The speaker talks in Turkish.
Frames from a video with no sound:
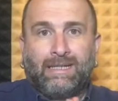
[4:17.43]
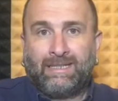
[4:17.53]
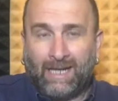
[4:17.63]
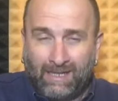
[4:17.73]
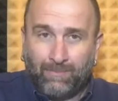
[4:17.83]

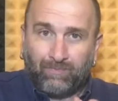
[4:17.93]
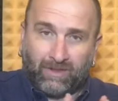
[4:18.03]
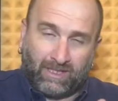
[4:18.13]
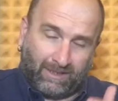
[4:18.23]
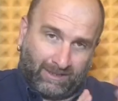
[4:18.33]
Ya
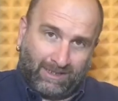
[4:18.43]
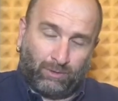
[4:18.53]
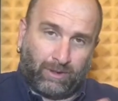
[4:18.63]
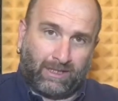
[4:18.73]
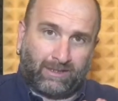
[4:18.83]
kanata
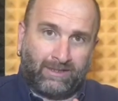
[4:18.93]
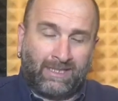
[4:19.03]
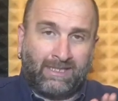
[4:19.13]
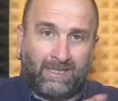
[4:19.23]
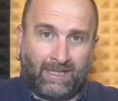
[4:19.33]
doğru atıldığında
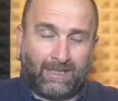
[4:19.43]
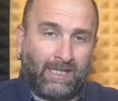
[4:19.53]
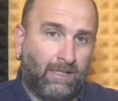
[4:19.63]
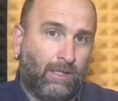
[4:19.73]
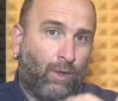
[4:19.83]
ya
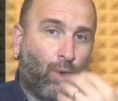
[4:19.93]
da